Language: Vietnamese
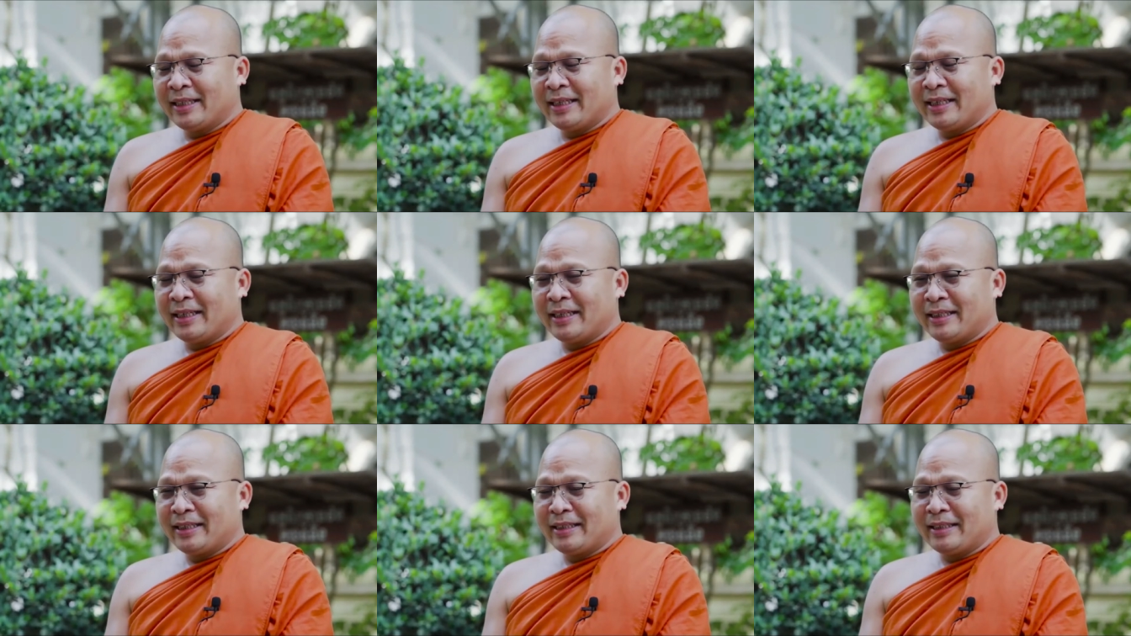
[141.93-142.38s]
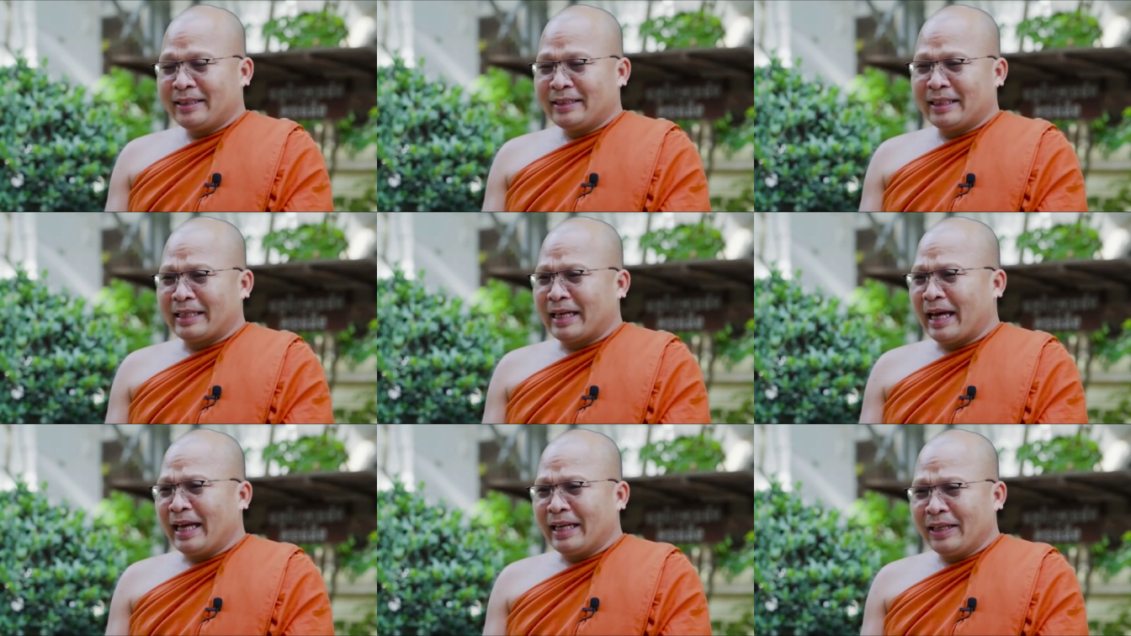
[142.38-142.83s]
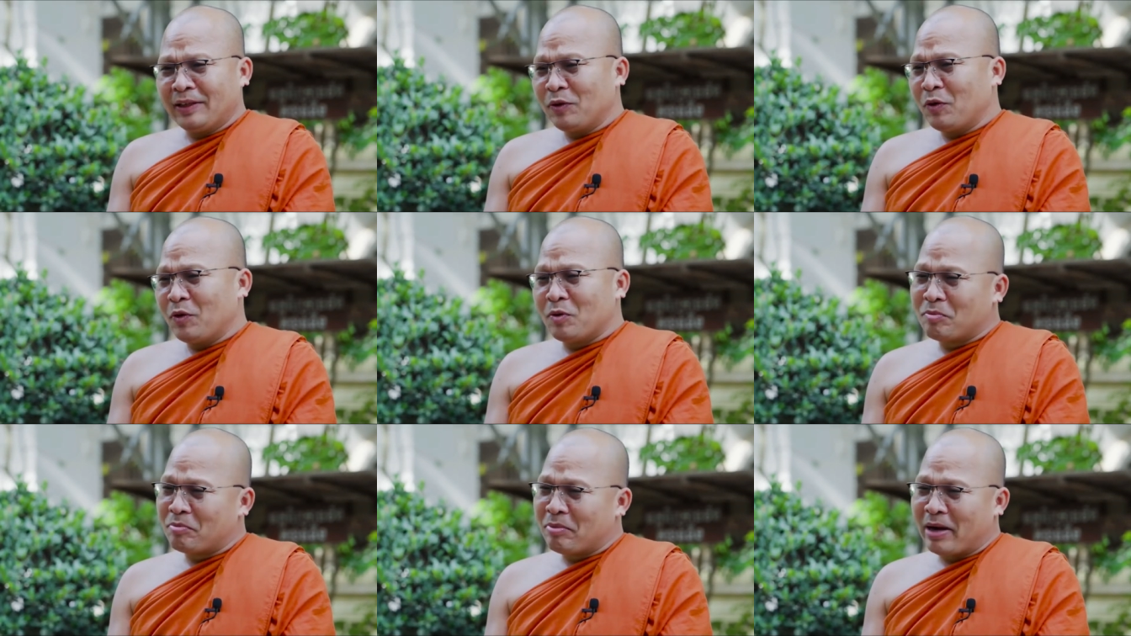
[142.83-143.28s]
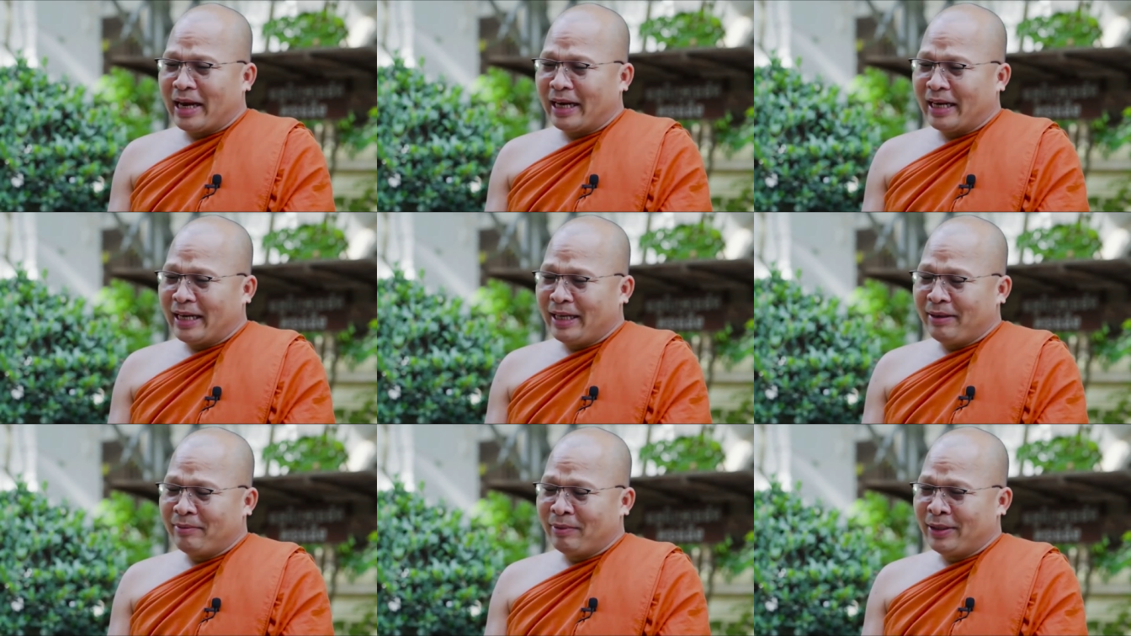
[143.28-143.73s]
ở chặt này nó cùng bán
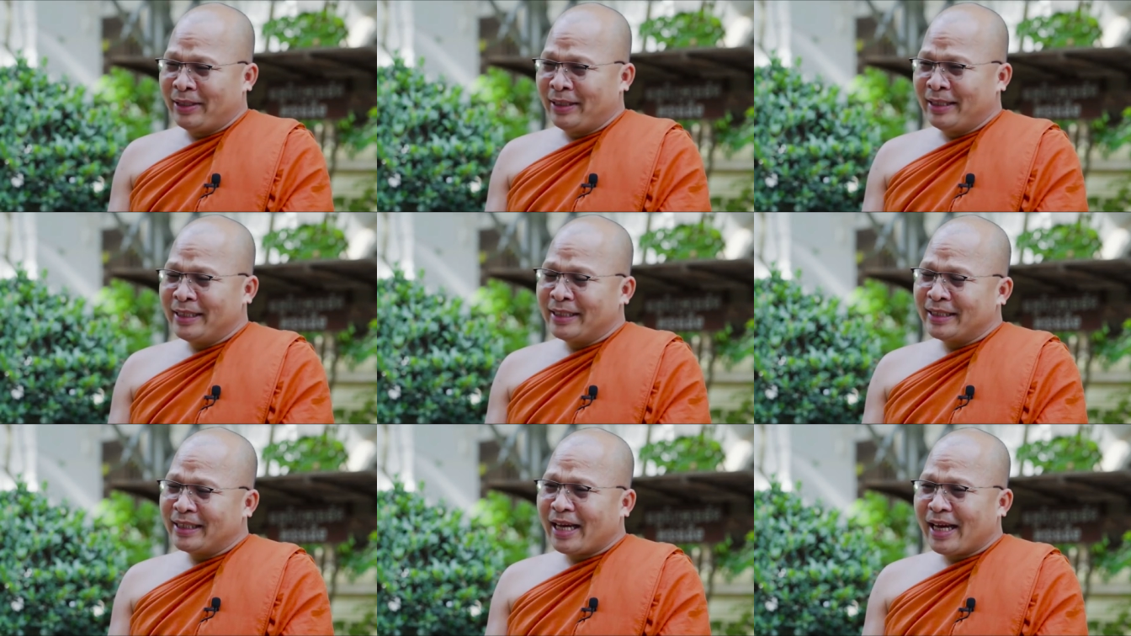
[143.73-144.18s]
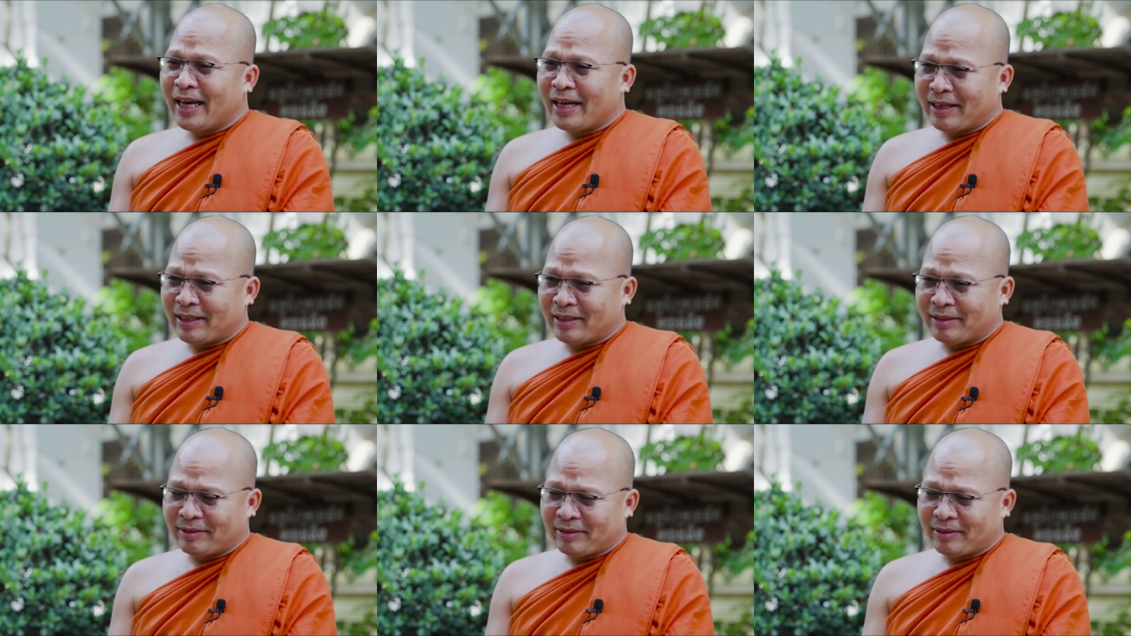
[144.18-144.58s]
ấy mới dương đấy